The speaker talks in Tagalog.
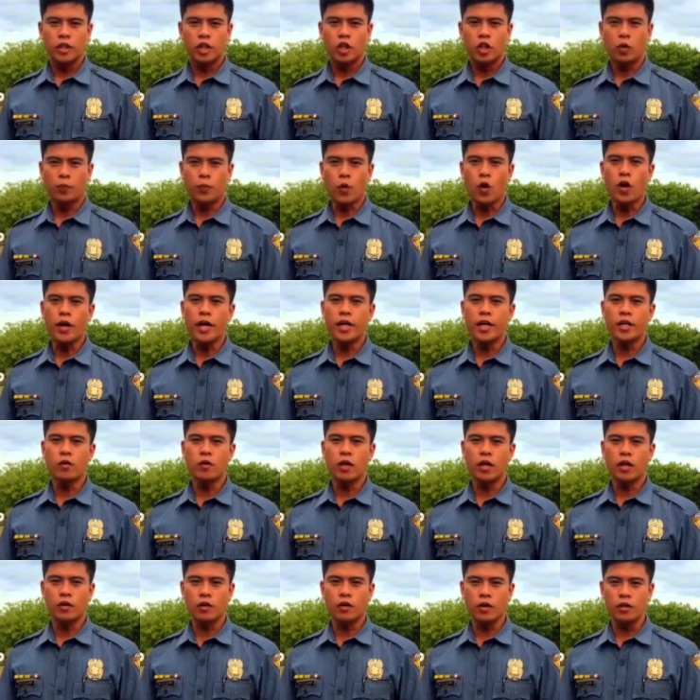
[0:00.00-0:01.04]
Ito po ang
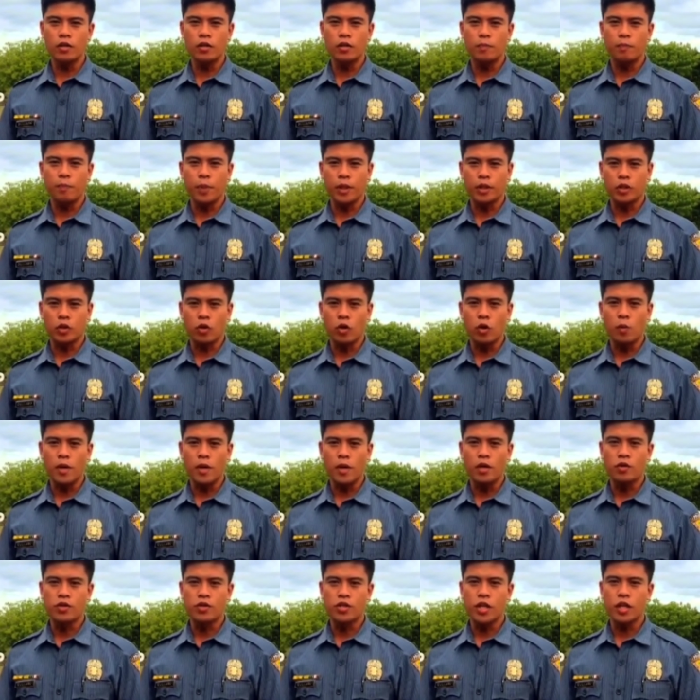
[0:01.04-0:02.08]
inyong lingkod,
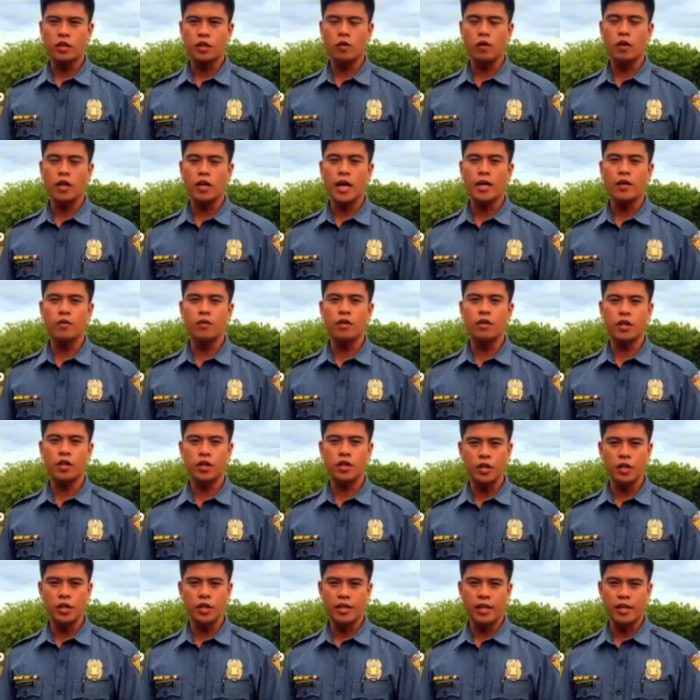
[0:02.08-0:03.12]
Patrolman Jose Doliano
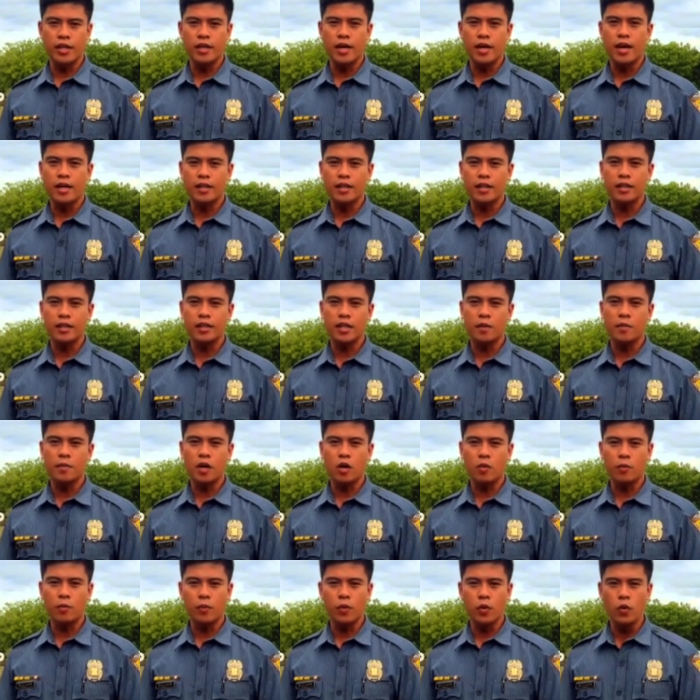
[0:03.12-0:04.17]
III, naghatid ng
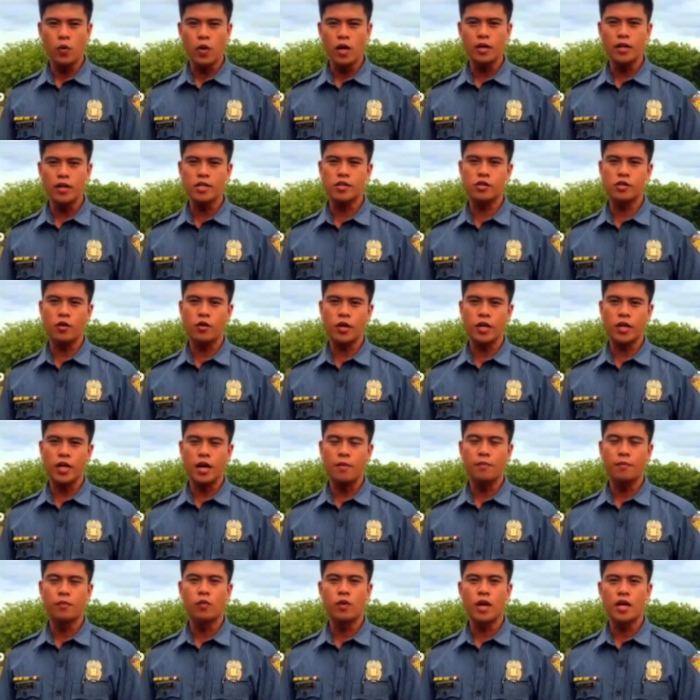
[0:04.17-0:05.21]
makabuluhang
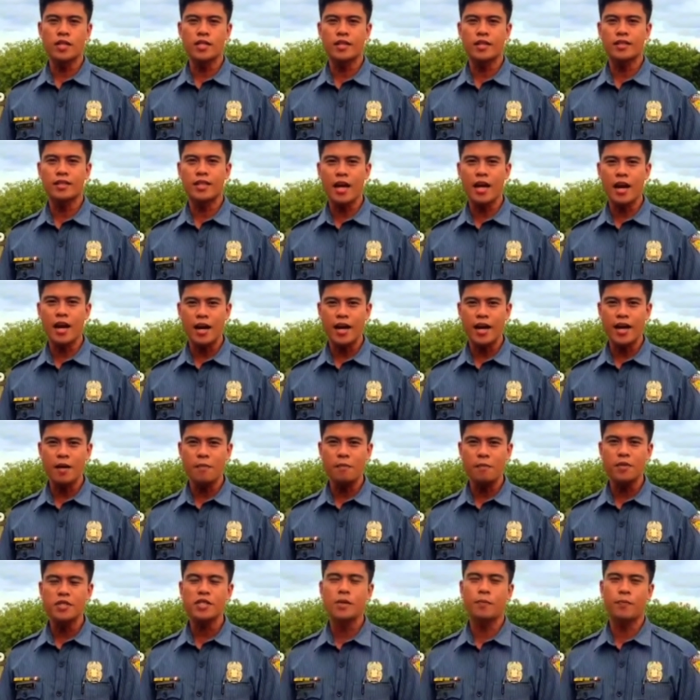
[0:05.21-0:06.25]
istorya mula sa talakayan
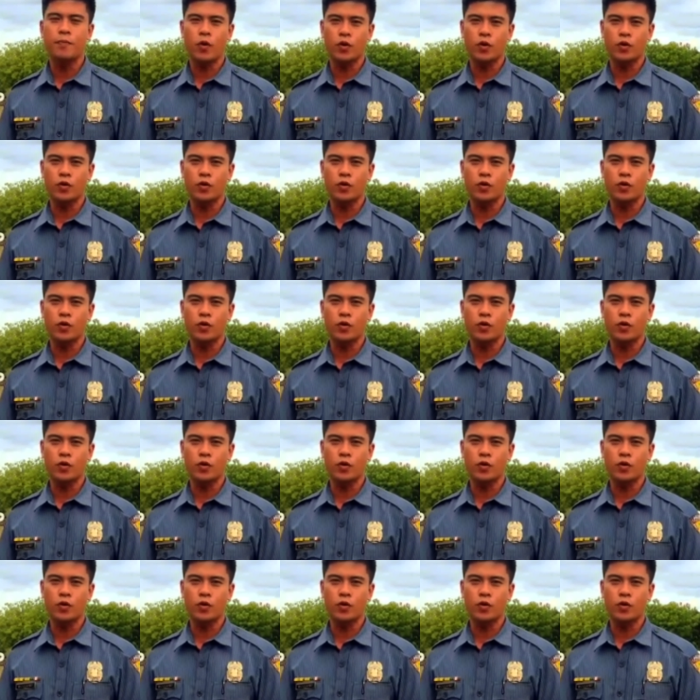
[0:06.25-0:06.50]
sa Pro